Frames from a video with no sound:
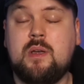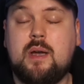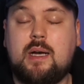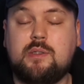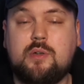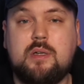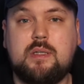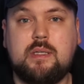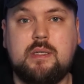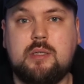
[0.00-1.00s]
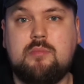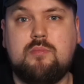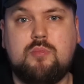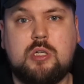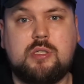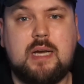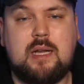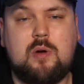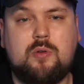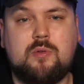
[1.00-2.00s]
Also könnt ihr das gerne
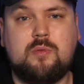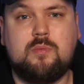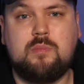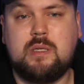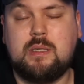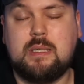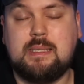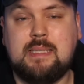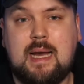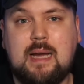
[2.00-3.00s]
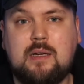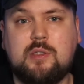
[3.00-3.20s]
mal unten mir sagen.